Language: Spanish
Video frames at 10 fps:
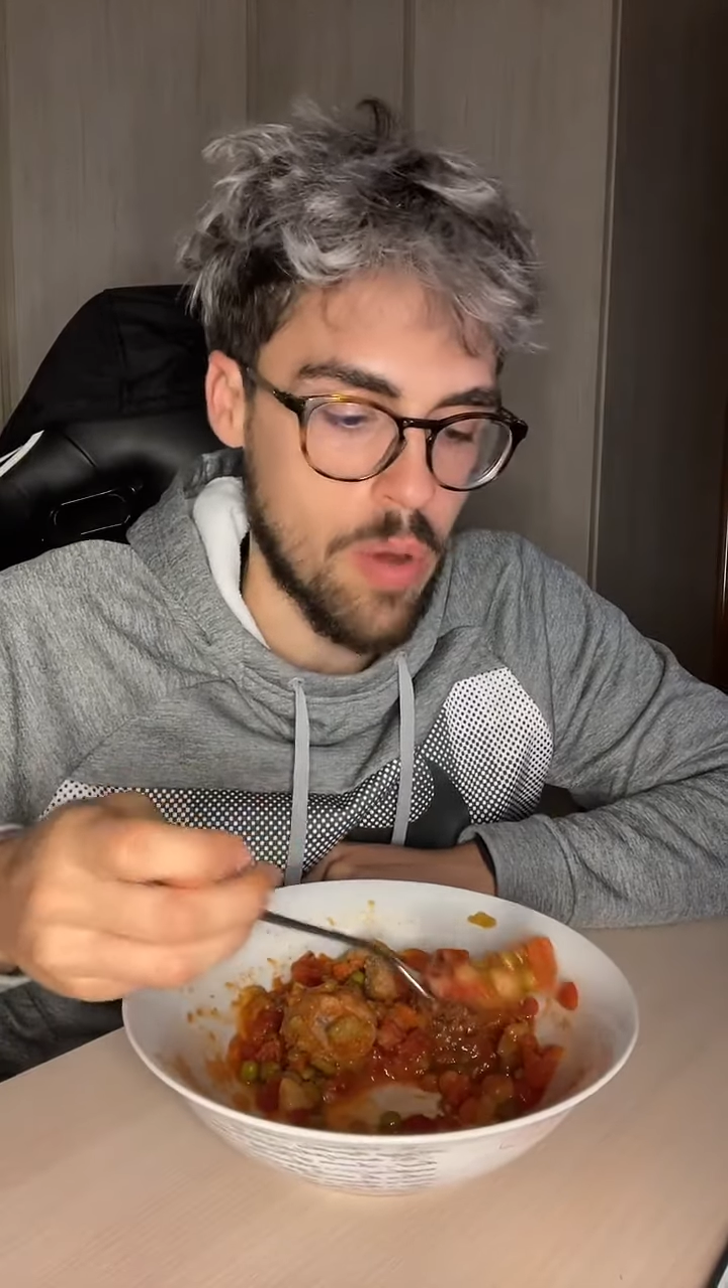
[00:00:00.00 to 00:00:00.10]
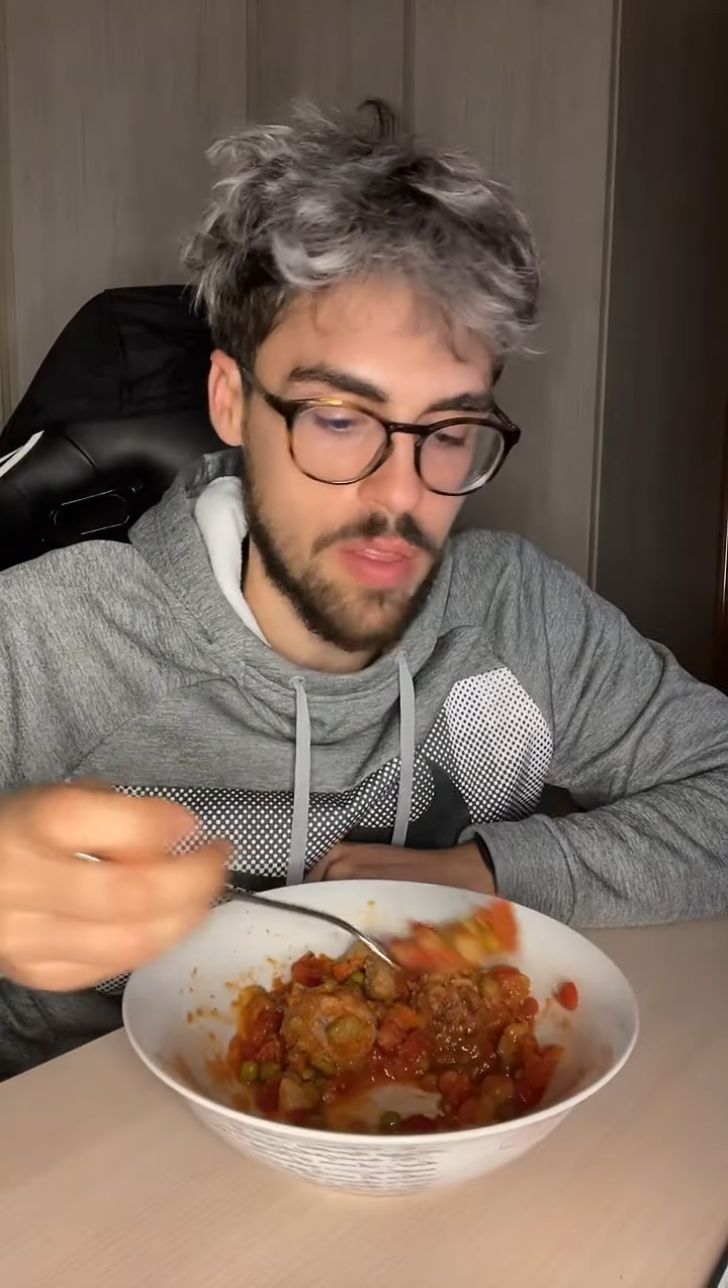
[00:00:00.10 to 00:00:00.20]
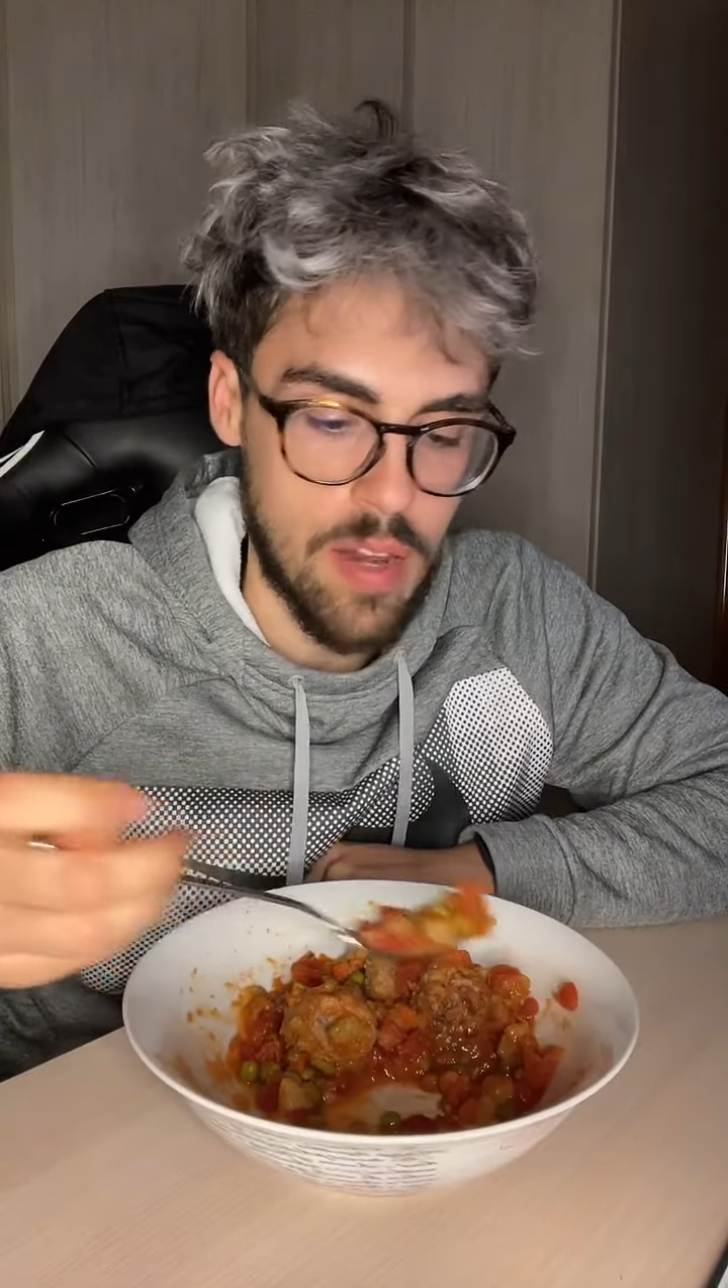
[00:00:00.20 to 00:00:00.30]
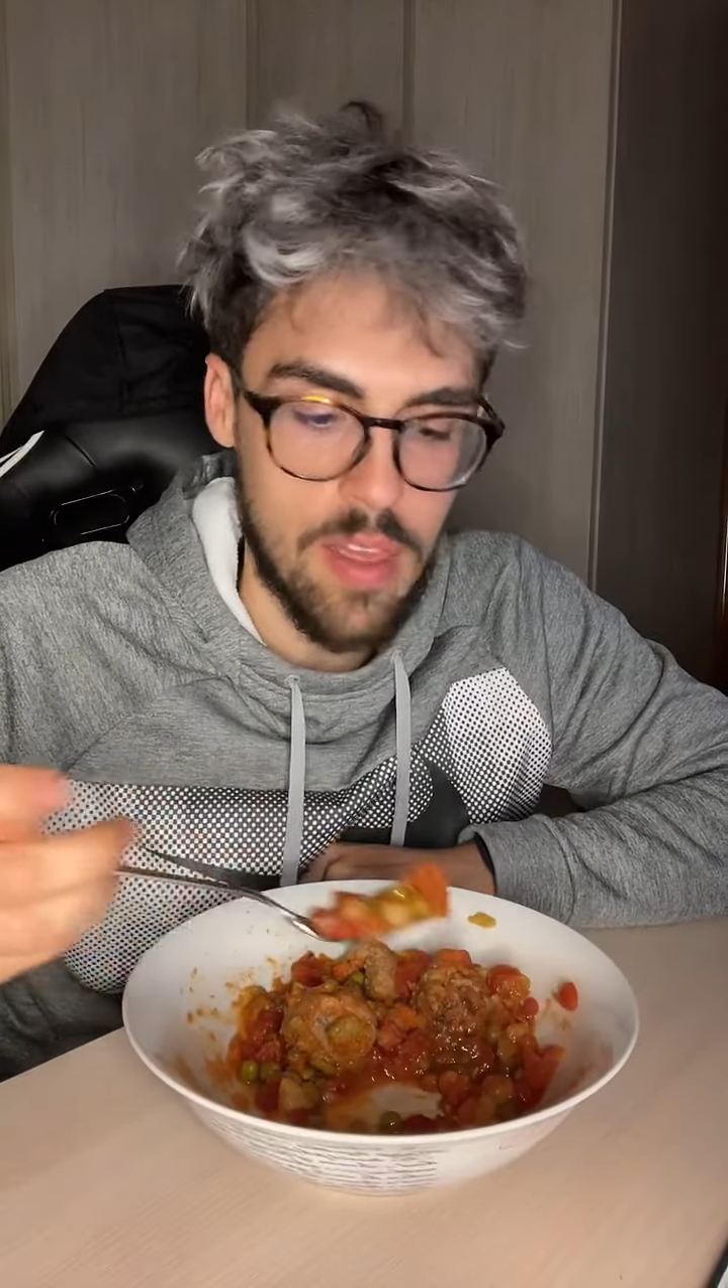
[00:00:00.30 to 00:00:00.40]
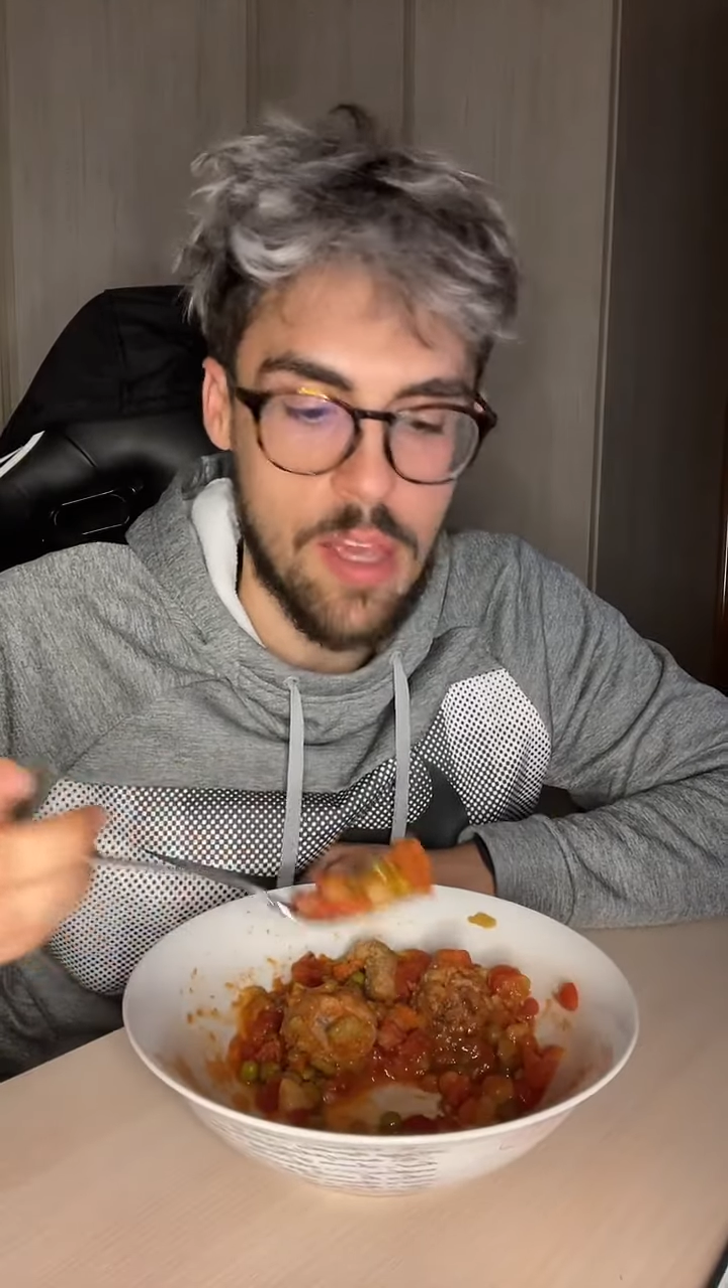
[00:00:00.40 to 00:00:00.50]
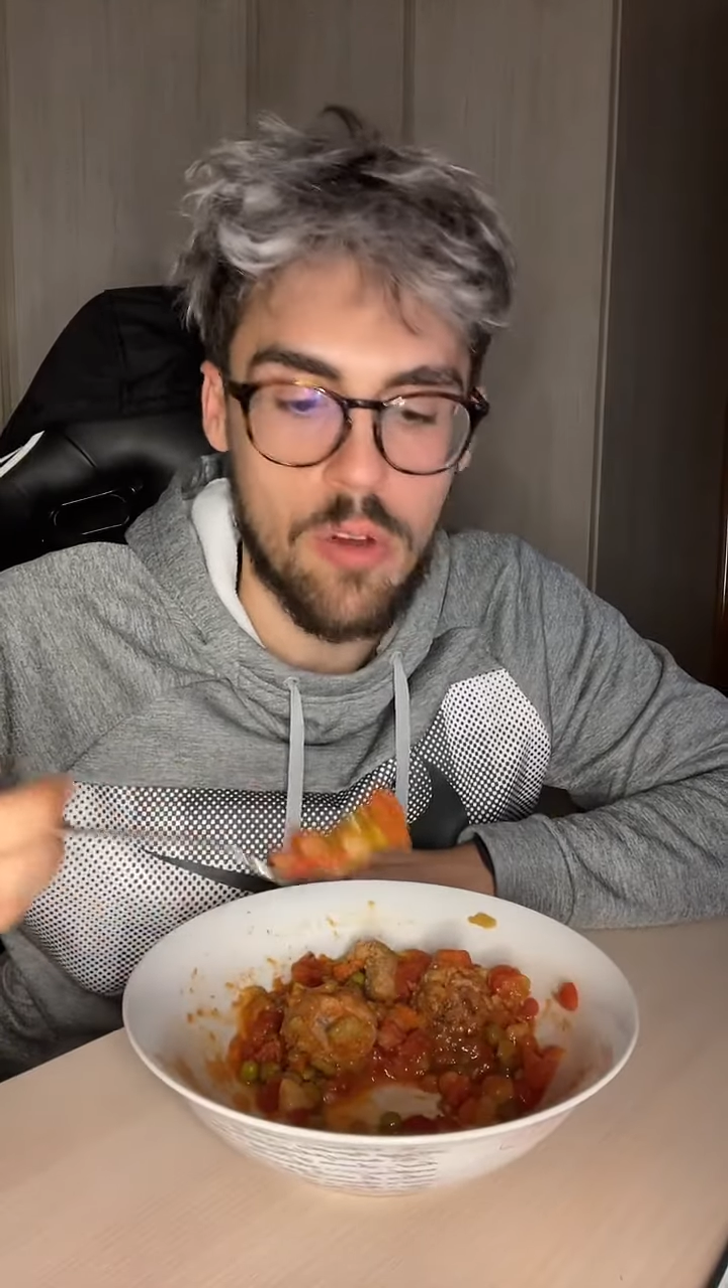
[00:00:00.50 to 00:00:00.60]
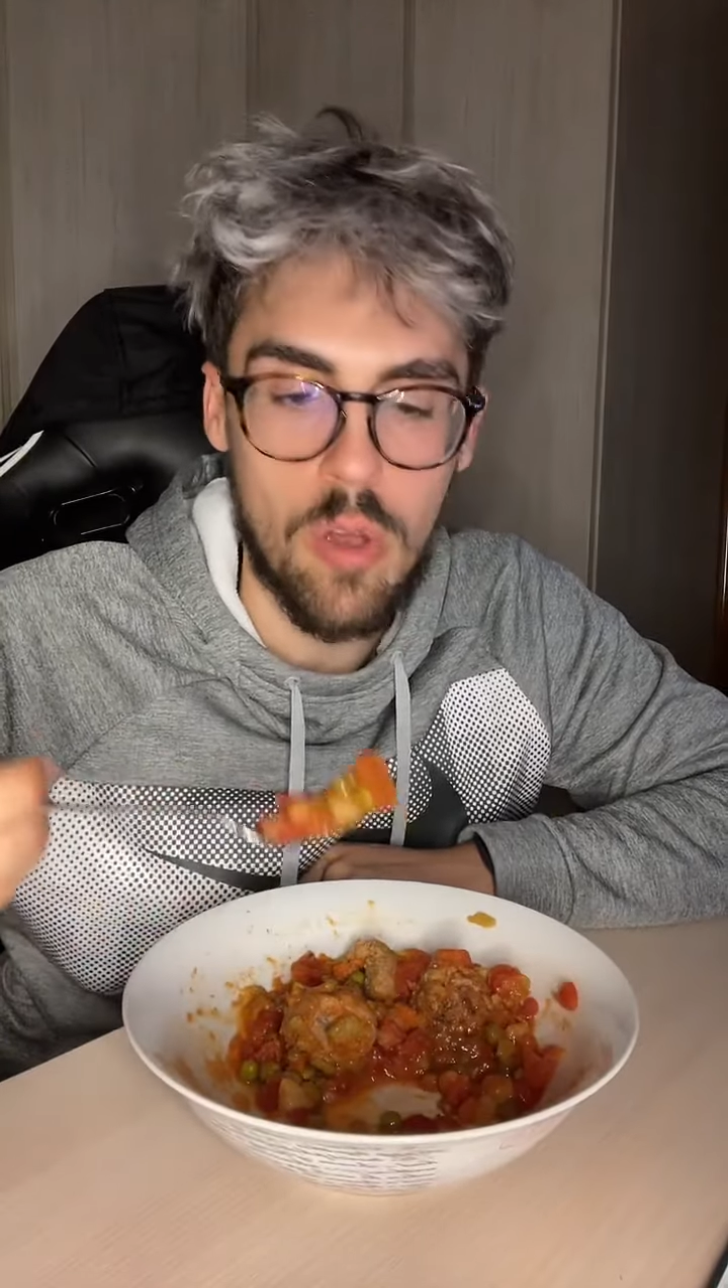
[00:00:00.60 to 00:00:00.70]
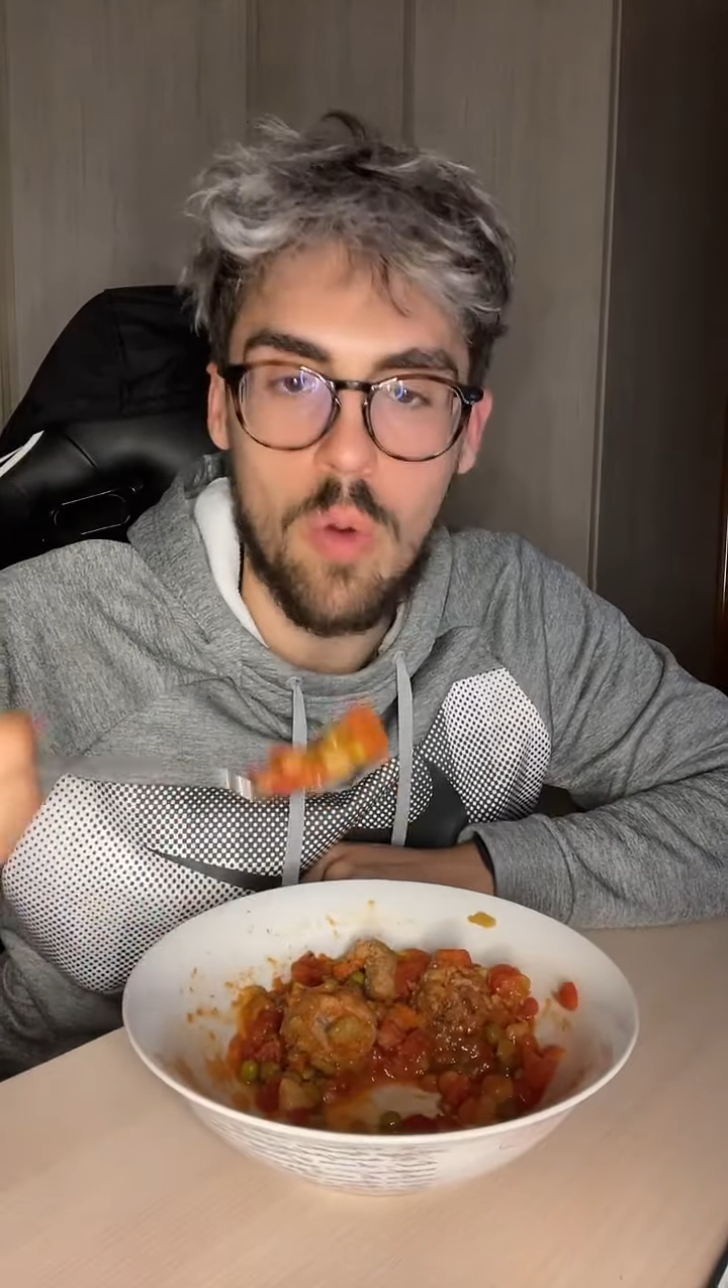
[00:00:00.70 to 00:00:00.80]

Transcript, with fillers: pues entre 5